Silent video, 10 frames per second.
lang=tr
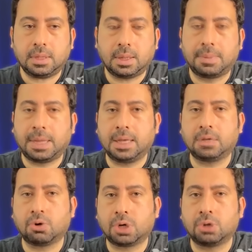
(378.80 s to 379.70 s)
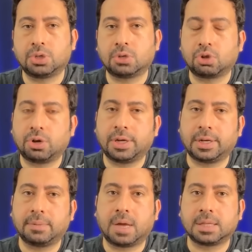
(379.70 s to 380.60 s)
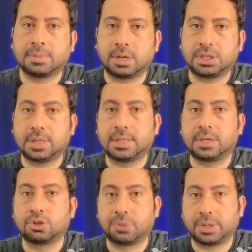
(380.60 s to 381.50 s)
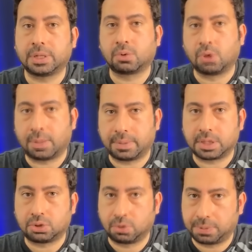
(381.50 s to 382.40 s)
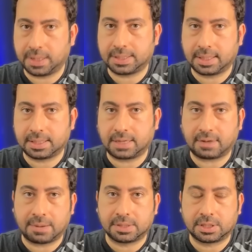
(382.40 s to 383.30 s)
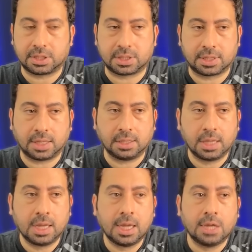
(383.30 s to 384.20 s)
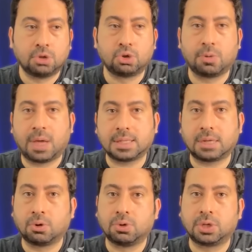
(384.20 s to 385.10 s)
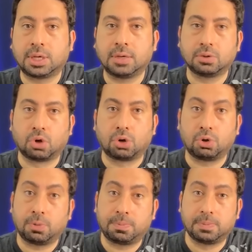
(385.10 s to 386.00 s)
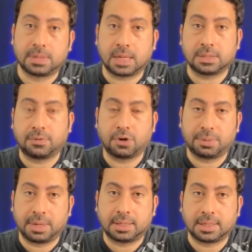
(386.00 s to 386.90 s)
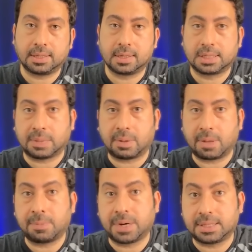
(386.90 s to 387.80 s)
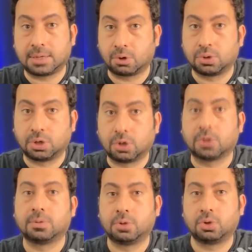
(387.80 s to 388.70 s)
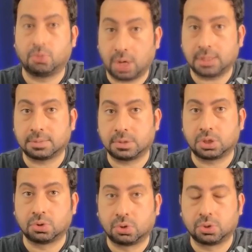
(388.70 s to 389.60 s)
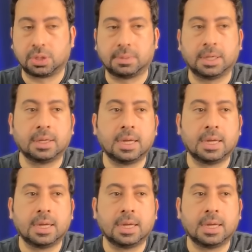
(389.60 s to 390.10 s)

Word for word: belli ki Okan Hoca Torreira'yı bazı maçlarda 8 numaradır kullanmak istiyor prese destek vermesi açısından. Çünkü bazen öndeki dörtlüyü Santrafor'la birlikte tamamen prese gönderiyor. United maçında olduğu gibi.